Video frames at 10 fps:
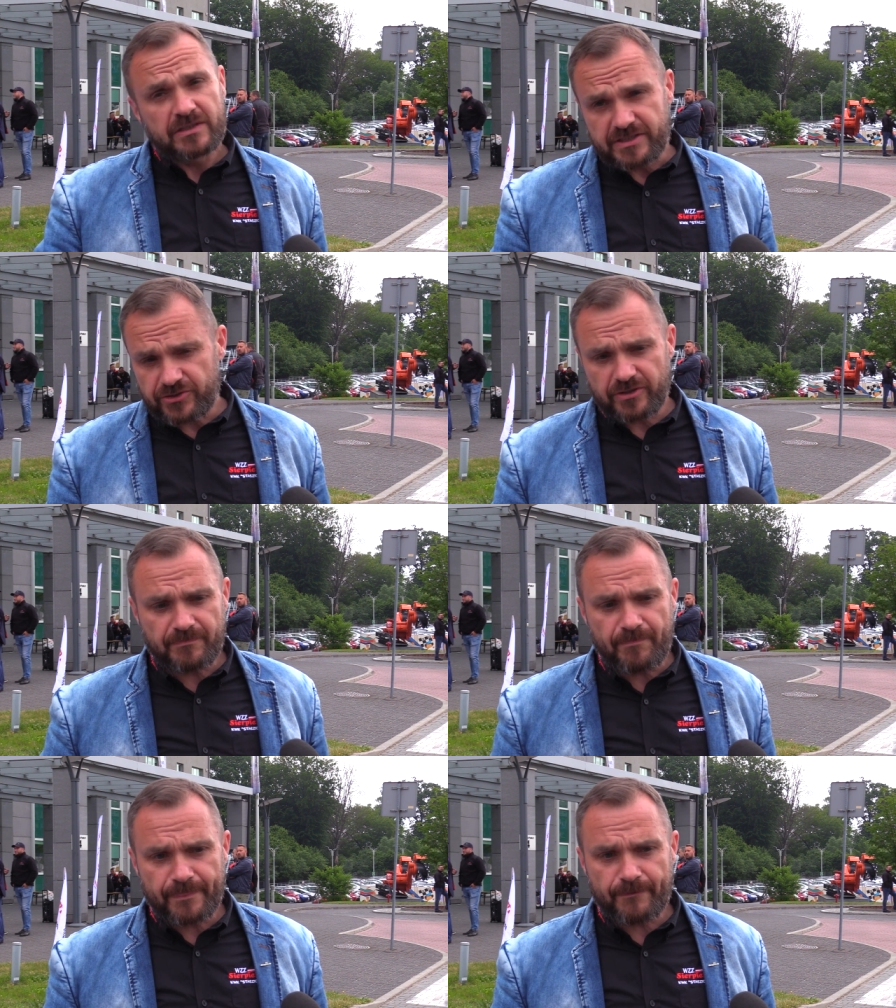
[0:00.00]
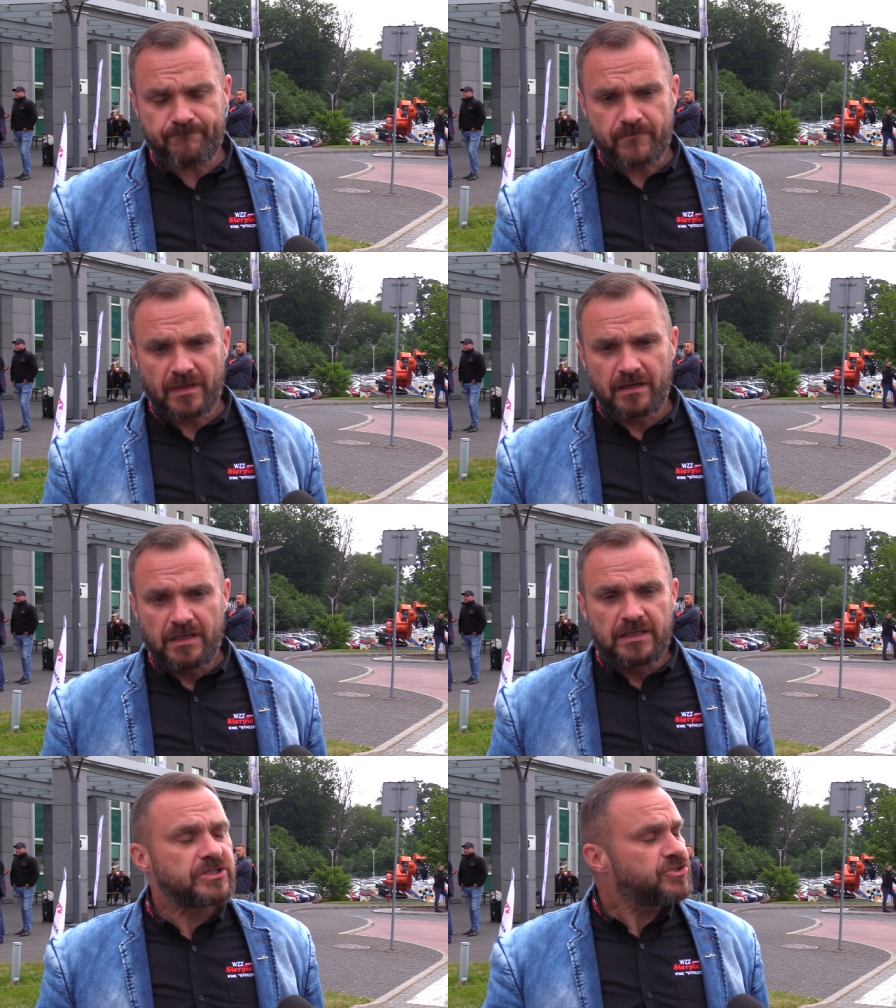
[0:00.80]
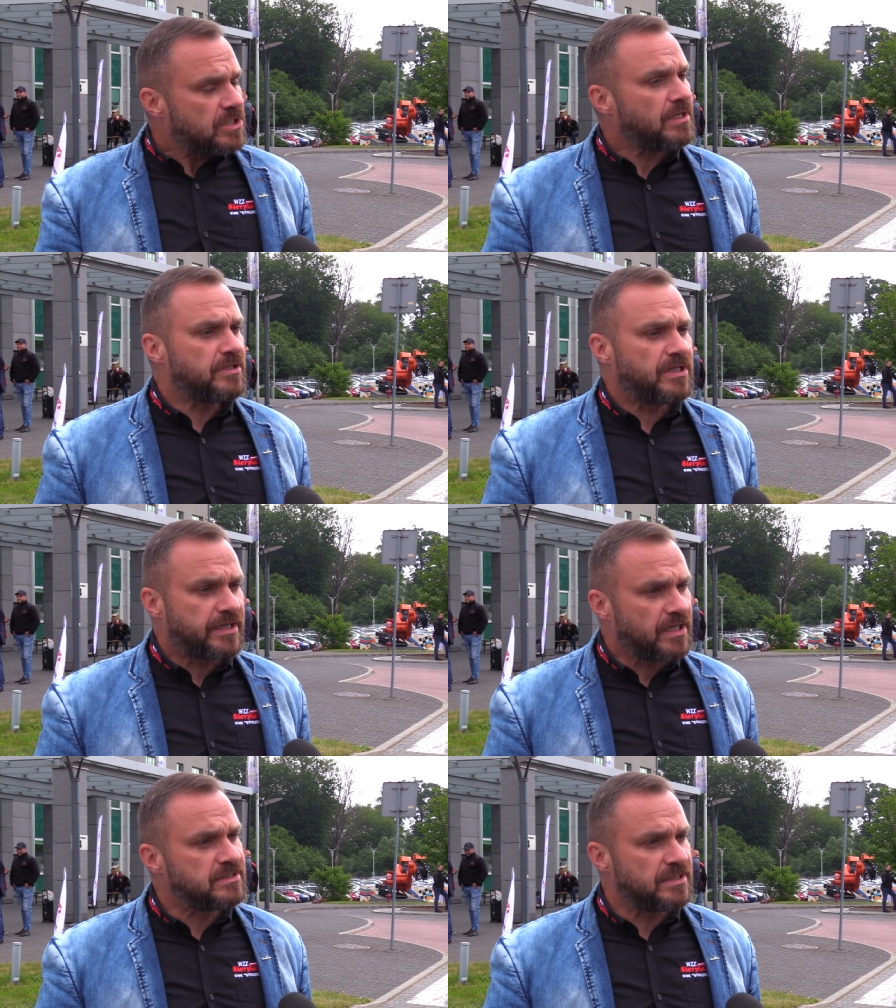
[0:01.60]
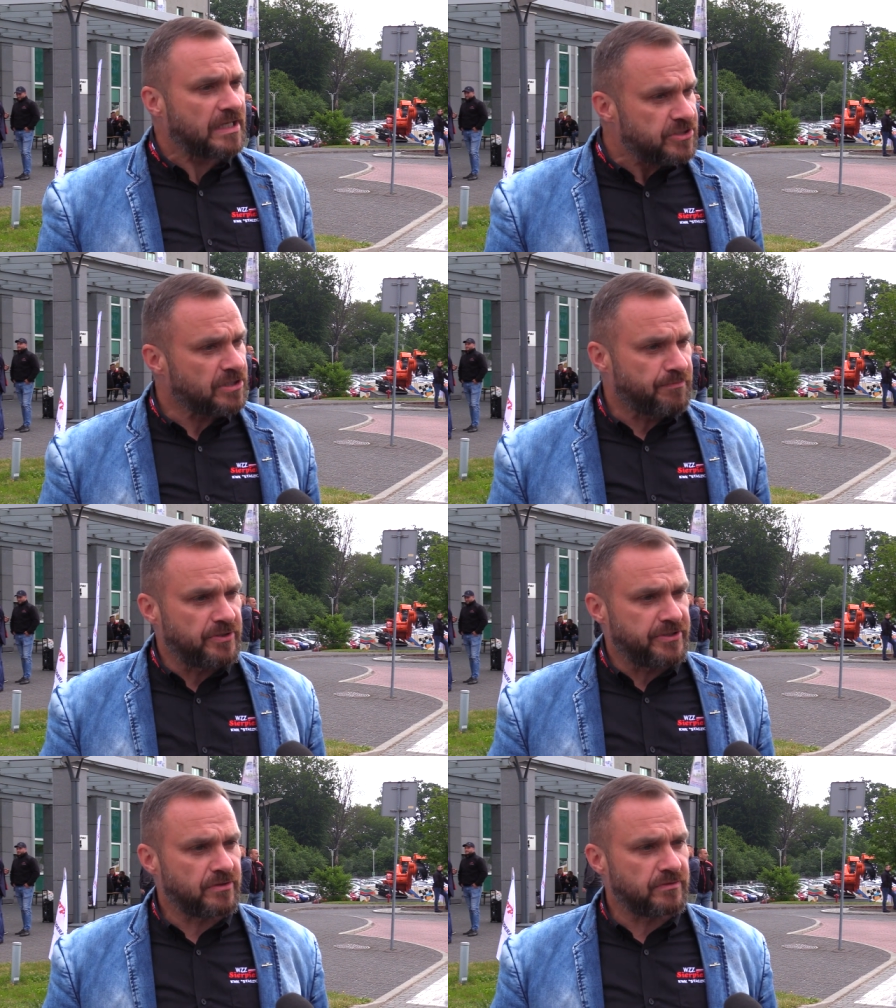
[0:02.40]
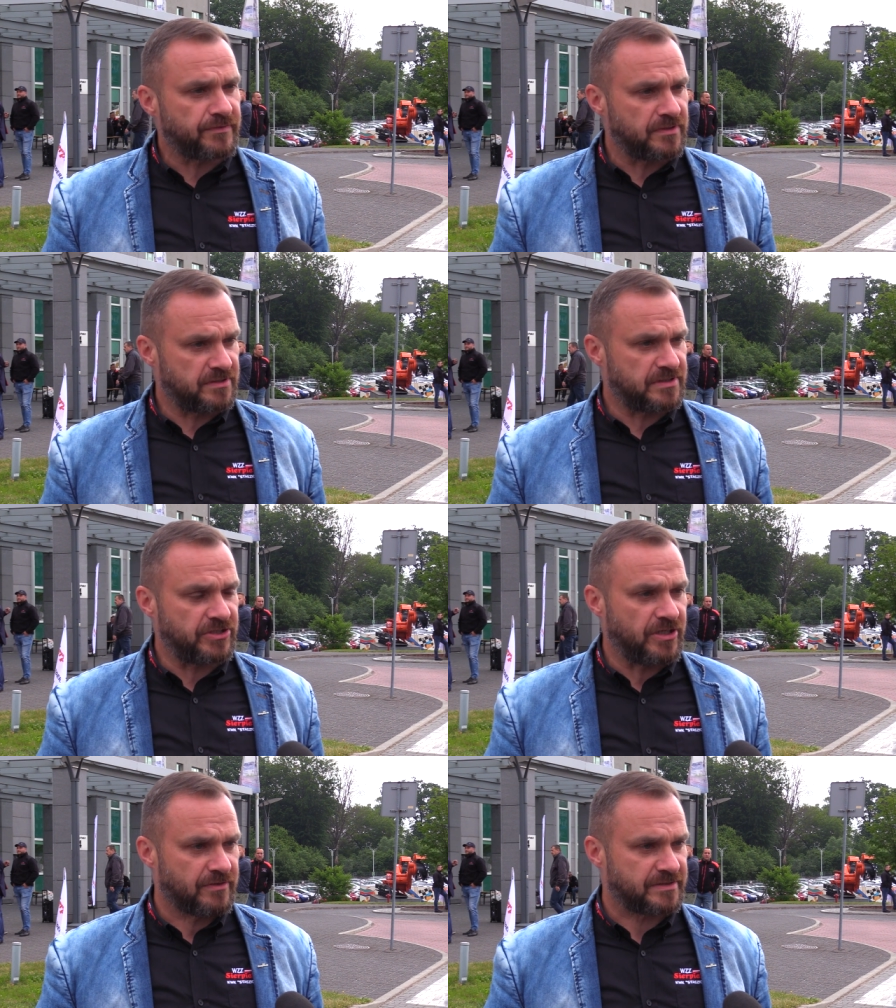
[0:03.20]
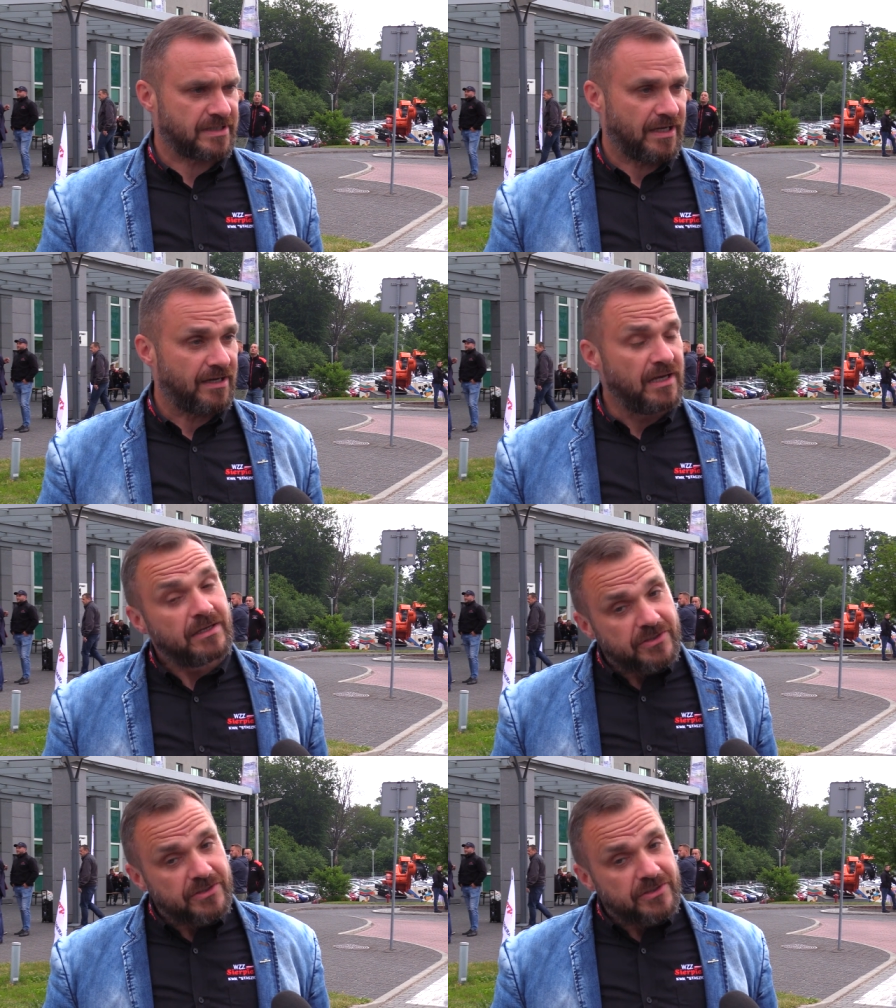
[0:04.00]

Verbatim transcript: Zresztą mm, też czekamy na reakcję naszych polityków e, ze Śląska.